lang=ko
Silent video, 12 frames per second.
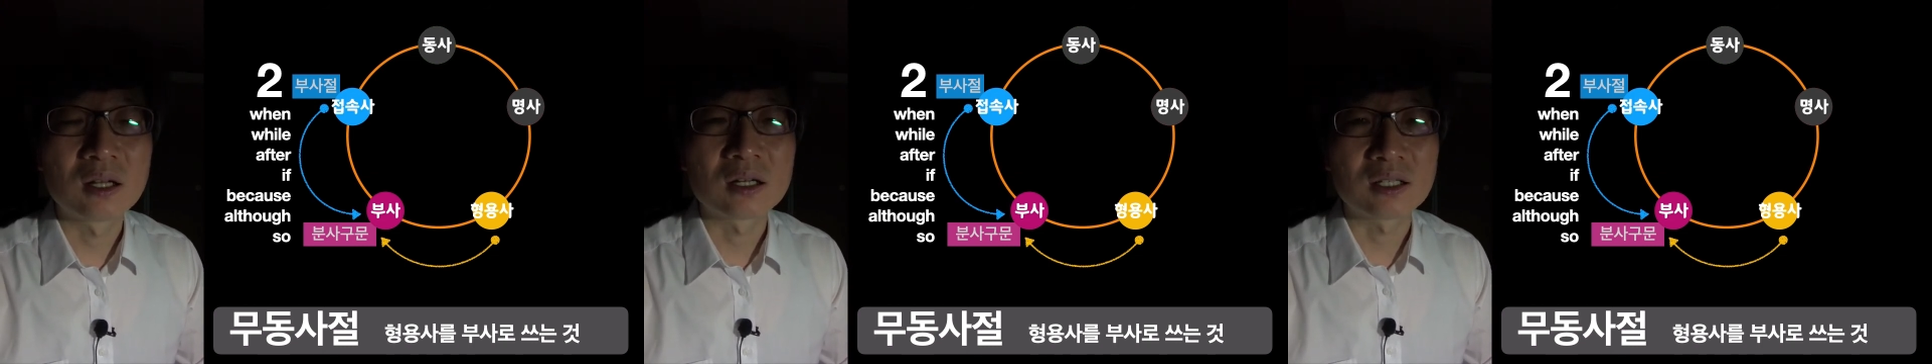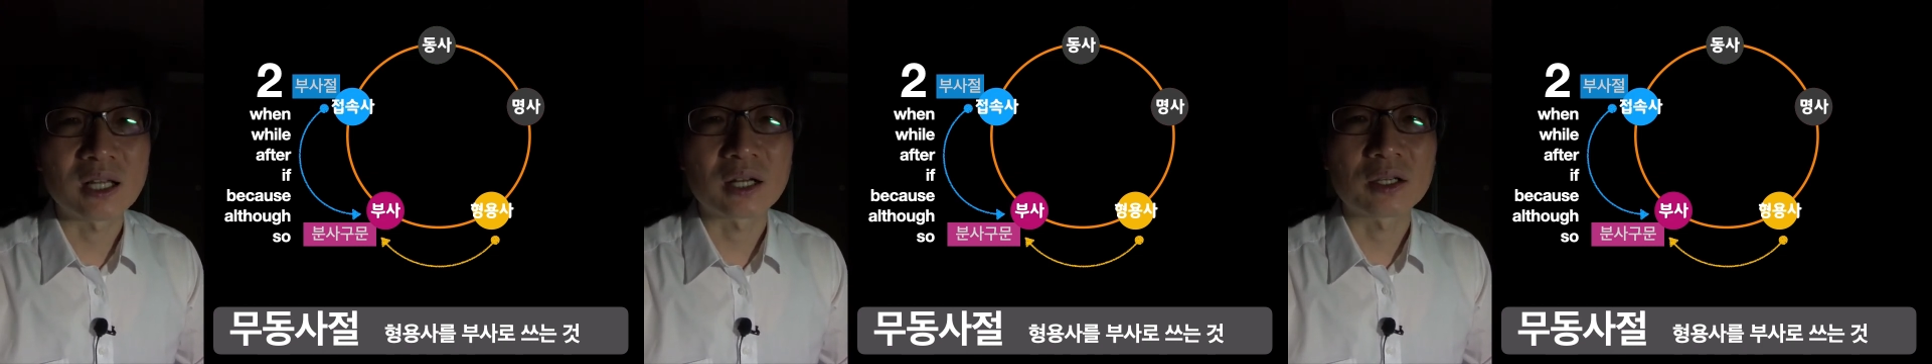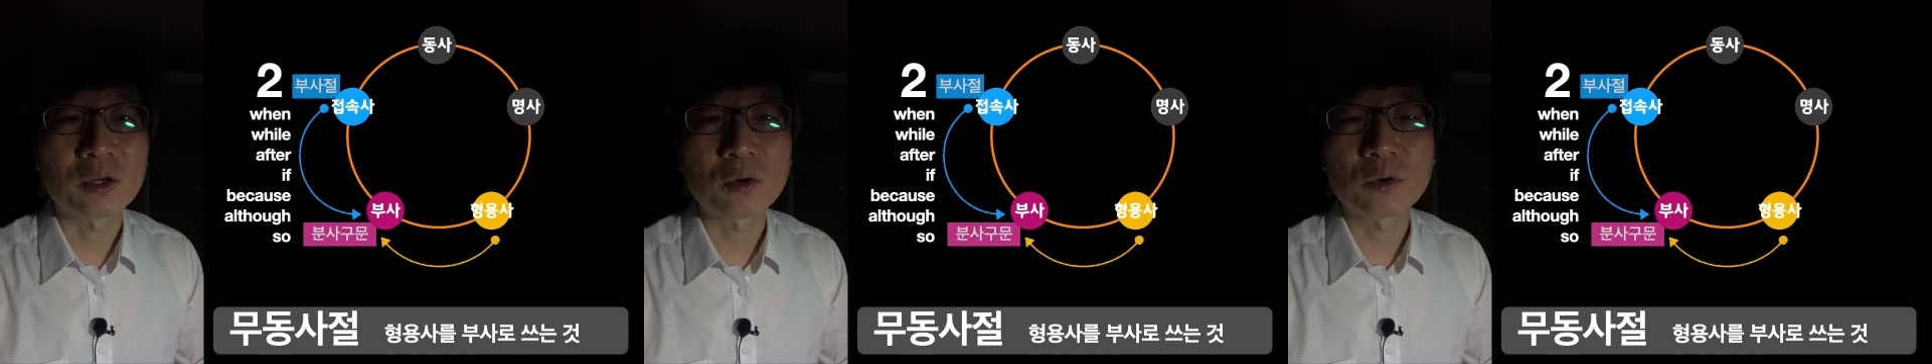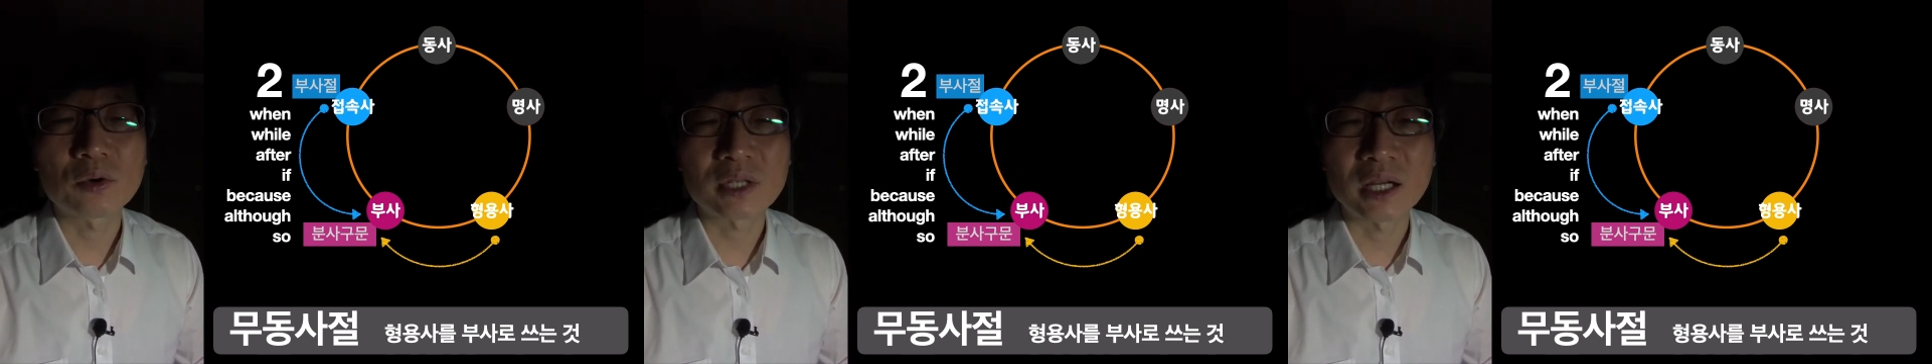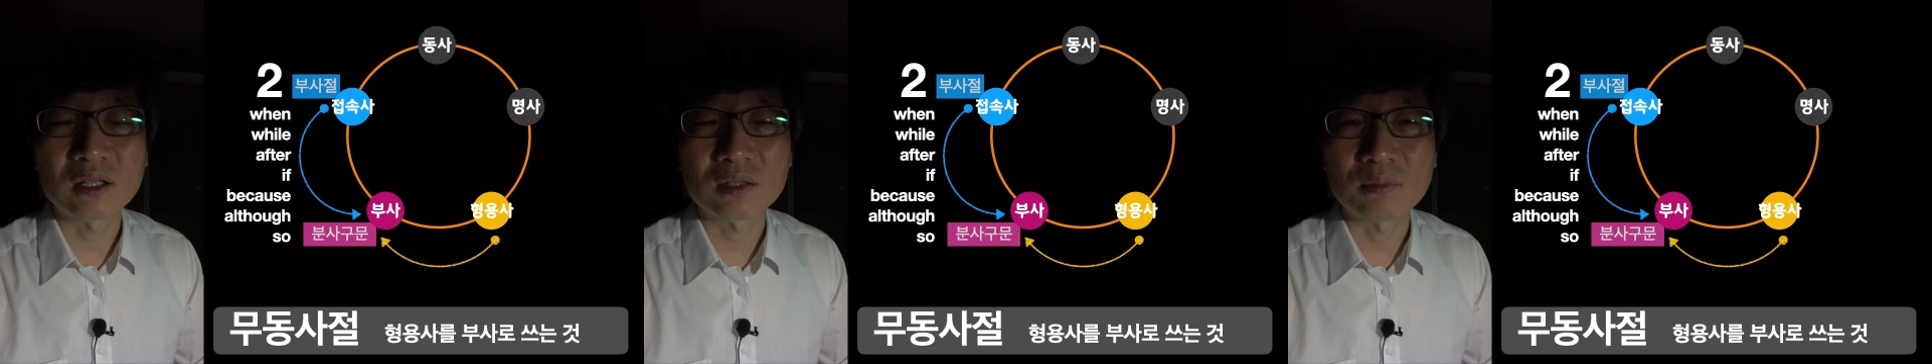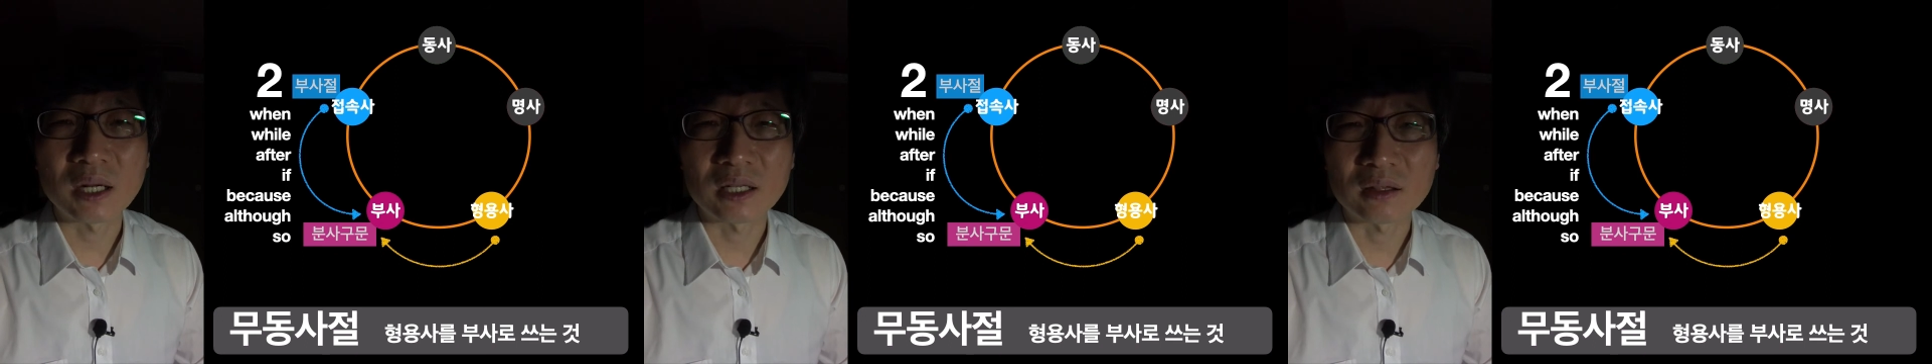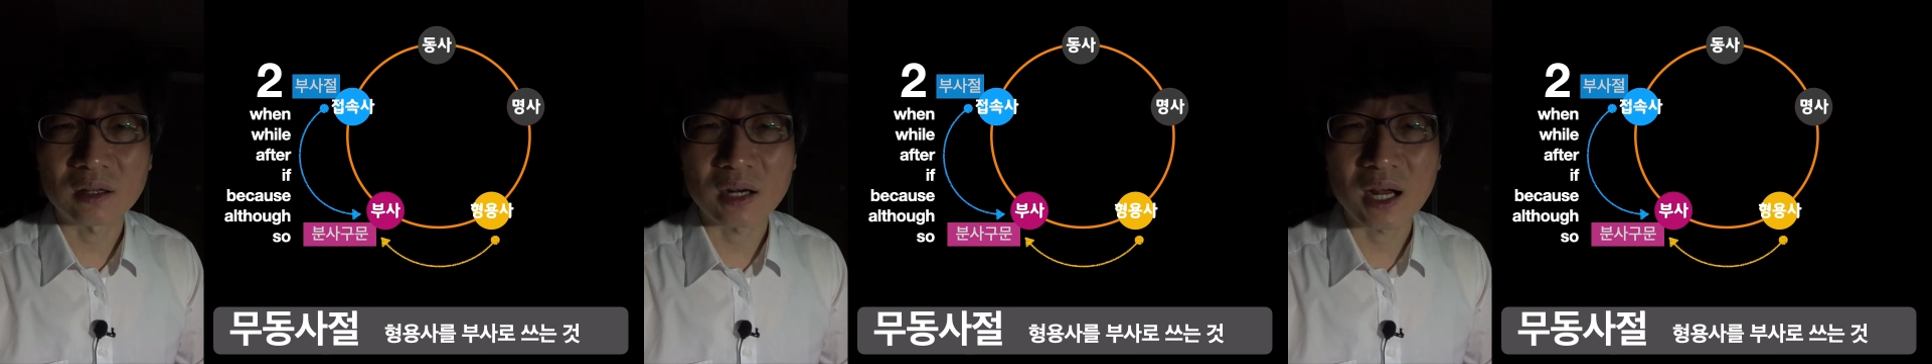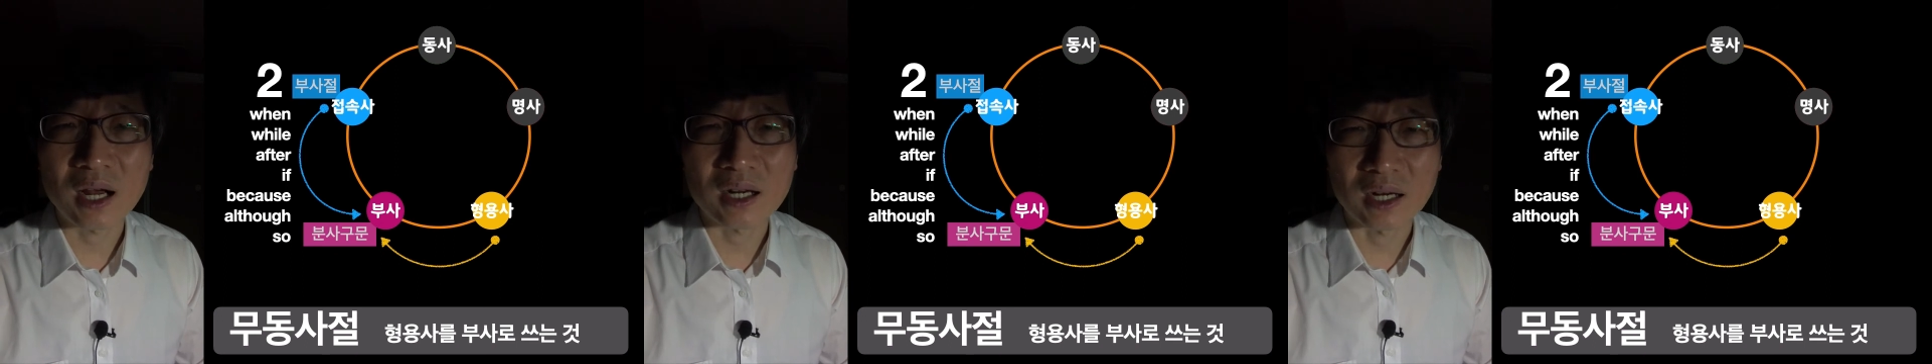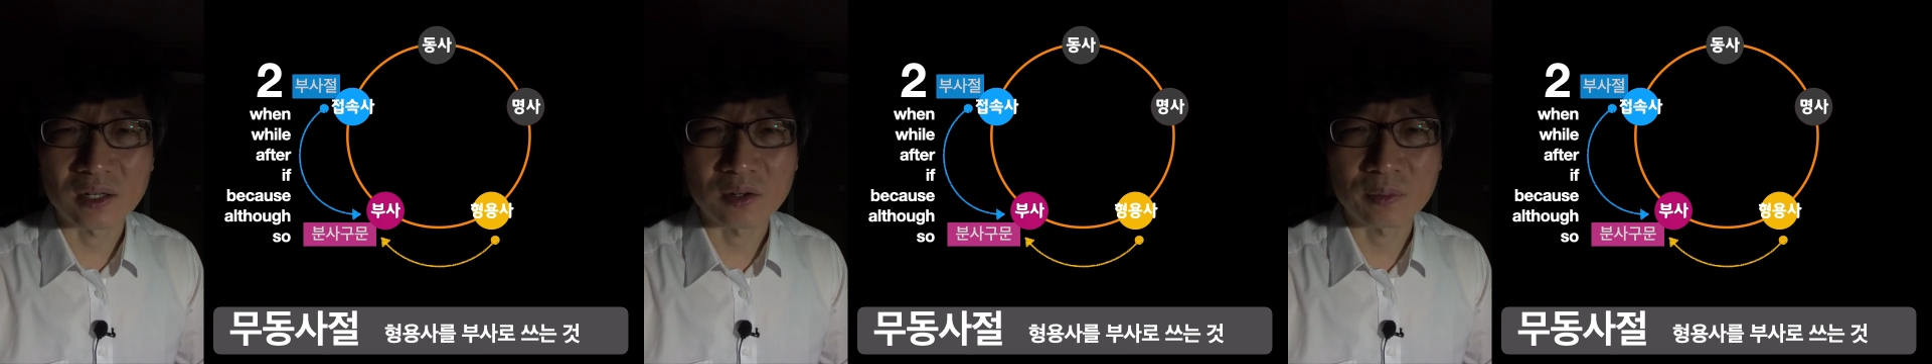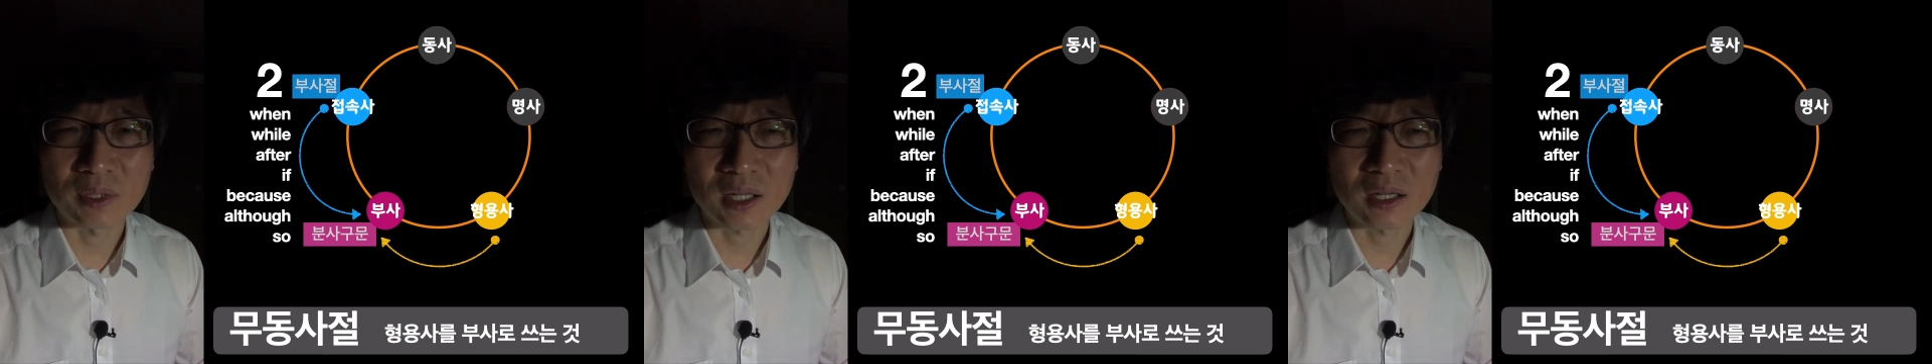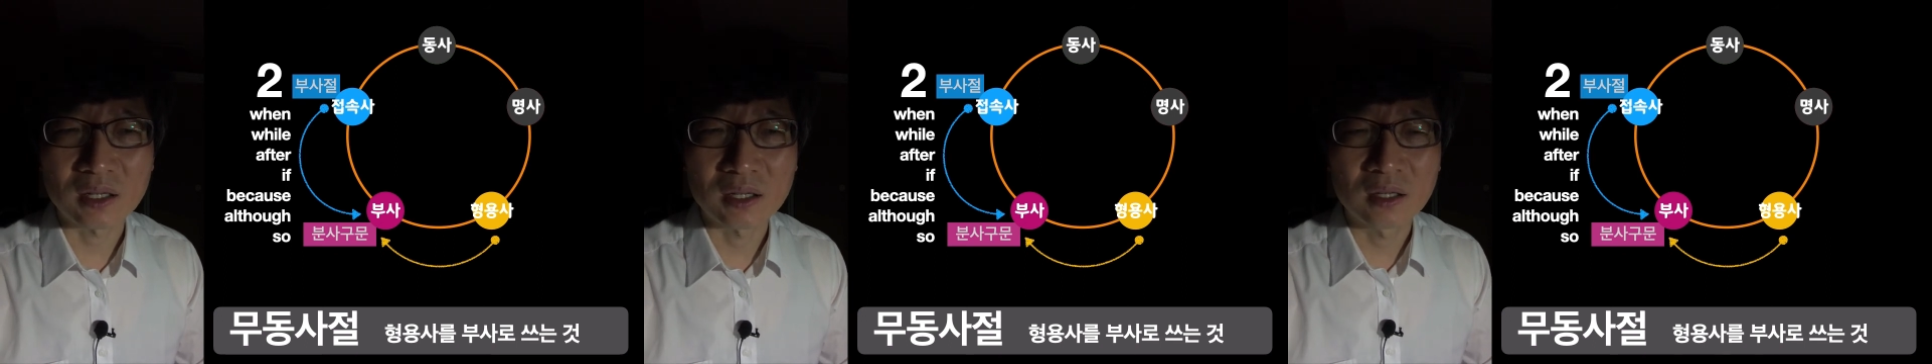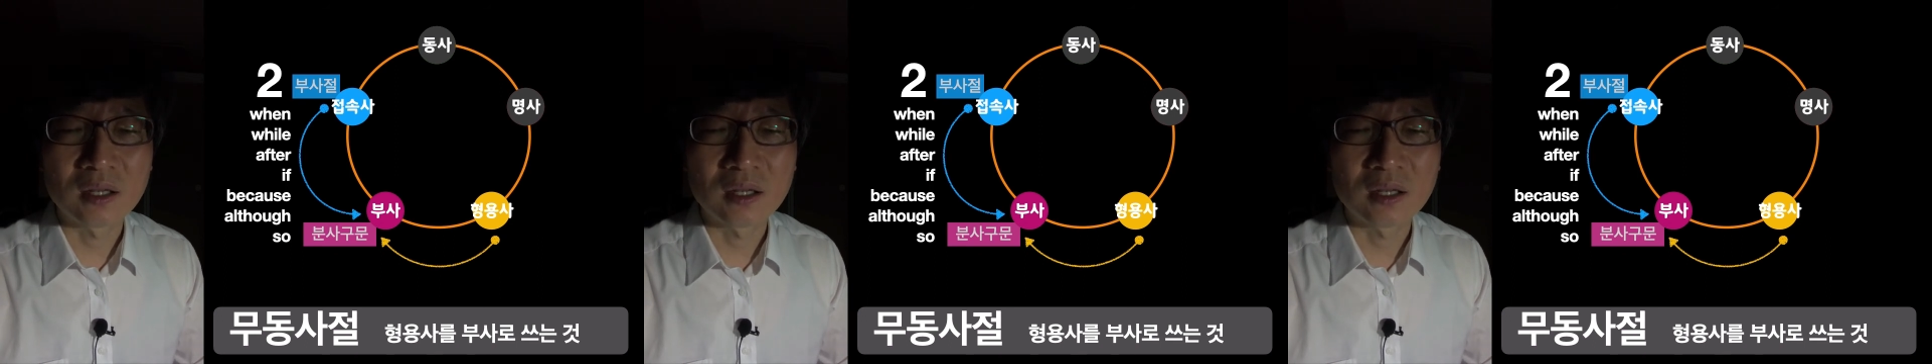그냥 형용사의 뜻만 있더라 라는 겁니다.